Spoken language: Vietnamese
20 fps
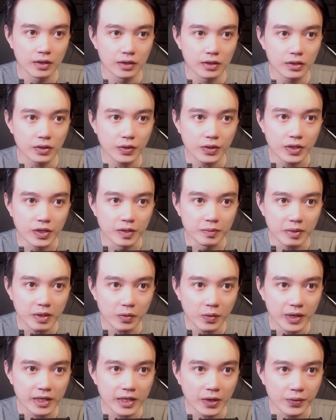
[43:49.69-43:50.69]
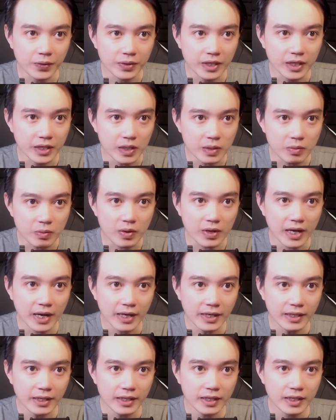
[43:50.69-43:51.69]
Tôi vừa mới quay đầu nhìn nó một
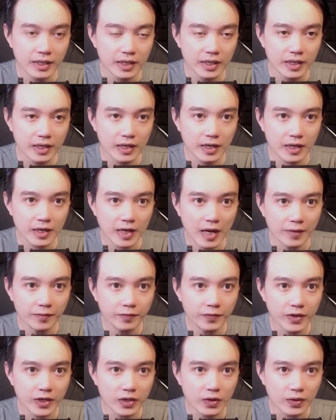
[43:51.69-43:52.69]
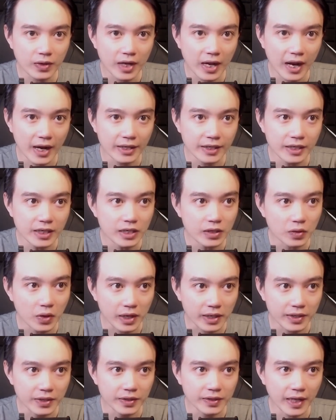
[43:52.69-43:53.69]
cái, đám Viloka nhất loạt
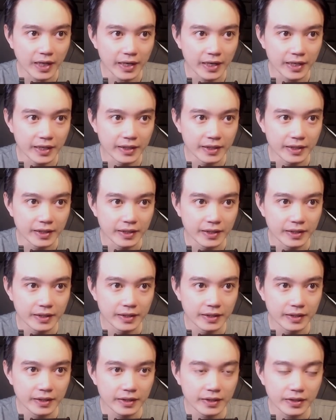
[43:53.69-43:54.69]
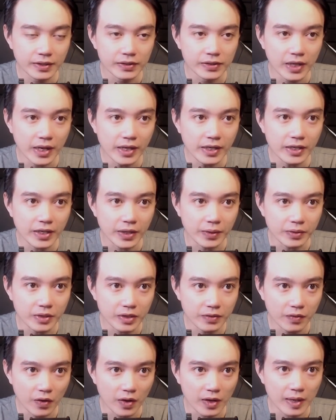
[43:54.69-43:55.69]
đưa tay lên, tư thế kiểu như
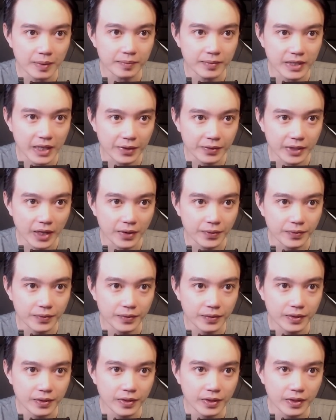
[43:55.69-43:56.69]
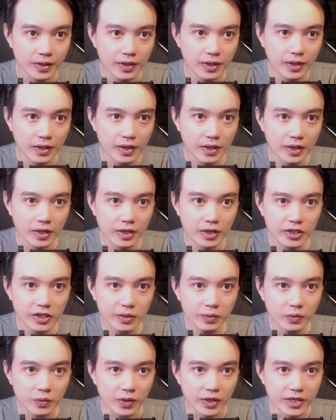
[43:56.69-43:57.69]
võ lâm chào nhau.
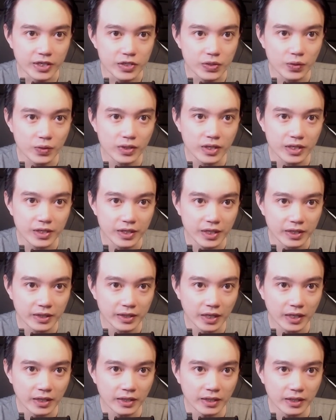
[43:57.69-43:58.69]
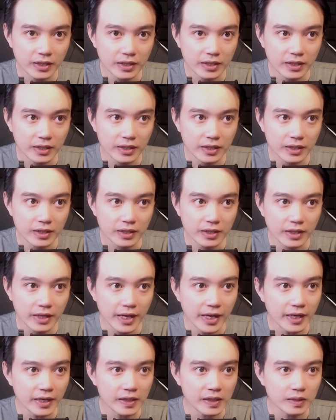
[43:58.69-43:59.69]
Chúng khuỵu xuống như đứng tấn,
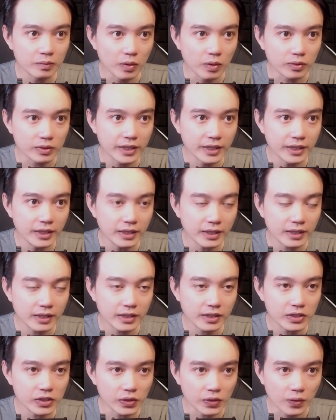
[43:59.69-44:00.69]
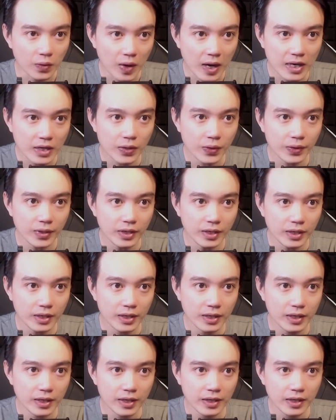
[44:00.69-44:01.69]
hét lên một tiếng rồi hóa khối,
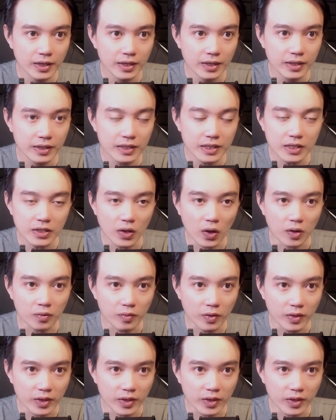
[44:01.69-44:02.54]
chỉ còn mỗi